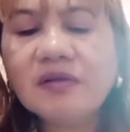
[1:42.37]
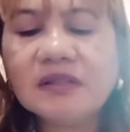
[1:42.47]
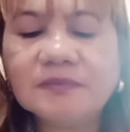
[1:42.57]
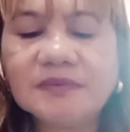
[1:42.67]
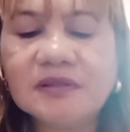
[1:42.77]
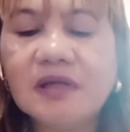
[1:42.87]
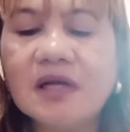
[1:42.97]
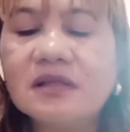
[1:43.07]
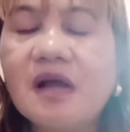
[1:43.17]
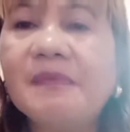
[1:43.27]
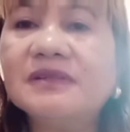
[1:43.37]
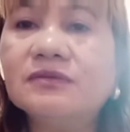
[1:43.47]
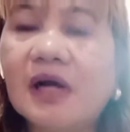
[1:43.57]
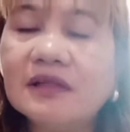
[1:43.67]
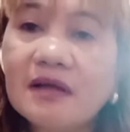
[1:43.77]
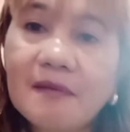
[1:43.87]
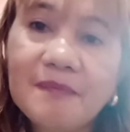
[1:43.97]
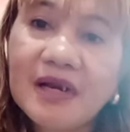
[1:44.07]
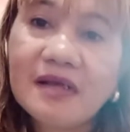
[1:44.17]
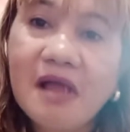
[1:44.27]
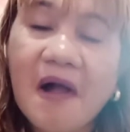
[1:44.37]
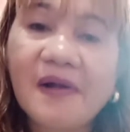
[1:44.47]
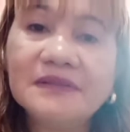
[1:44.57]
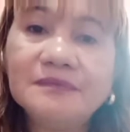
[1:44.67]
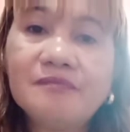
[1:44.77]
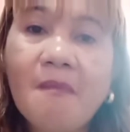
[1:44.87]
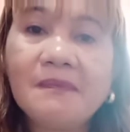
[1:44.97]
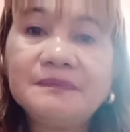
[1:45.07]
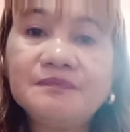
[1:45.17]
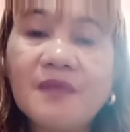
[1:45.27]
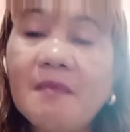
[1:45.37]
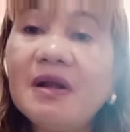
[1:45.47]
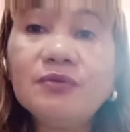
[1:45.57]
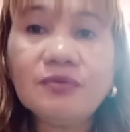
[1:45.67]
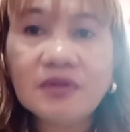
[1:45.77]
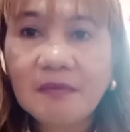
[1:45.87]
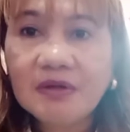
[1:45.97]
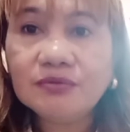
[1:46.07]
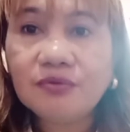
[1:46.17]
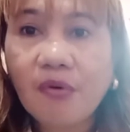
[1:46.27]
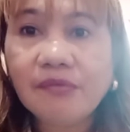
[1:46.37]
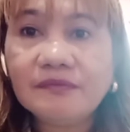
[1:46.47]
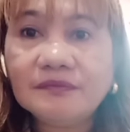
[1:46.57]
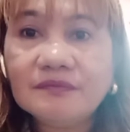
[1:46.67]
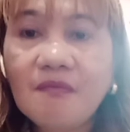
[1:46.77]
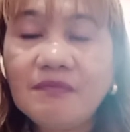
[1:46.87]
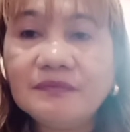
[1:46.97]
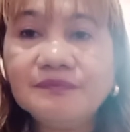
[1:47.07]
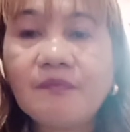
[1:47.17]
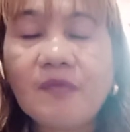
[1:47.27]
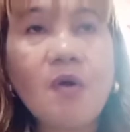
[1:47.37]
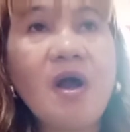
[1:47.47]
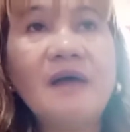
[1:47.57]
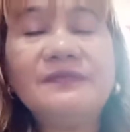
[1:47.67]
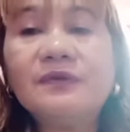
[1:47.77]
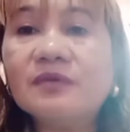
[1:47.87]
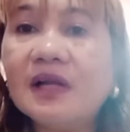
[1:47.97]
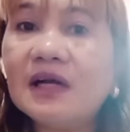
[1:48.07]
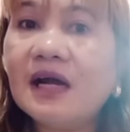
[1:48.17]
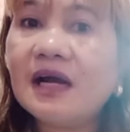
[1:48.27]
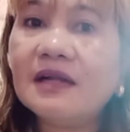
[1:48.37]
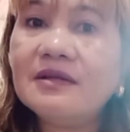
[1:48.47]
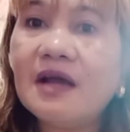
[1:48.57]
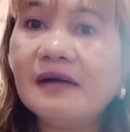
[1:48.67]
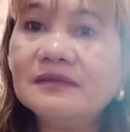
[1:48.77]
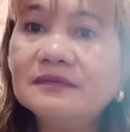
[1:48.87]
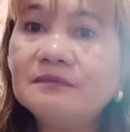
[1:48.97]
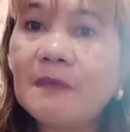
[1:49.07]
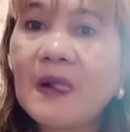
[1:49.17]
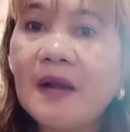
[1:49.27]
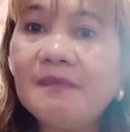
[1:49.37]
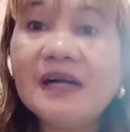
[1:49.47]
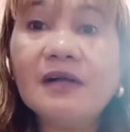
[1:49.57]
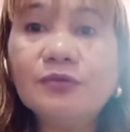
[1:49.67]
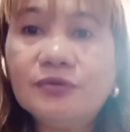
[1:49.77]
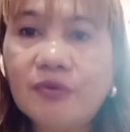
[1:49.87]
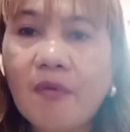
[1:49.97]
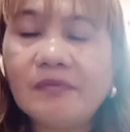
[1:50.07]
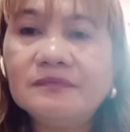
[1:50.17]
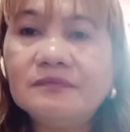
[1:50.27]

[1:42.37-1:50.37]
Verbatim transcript: Ang sarap kasi guys, dapat yung ating ampalaya ay malutong na malutong. Yung half cook lang ang kanyang pagkaluto.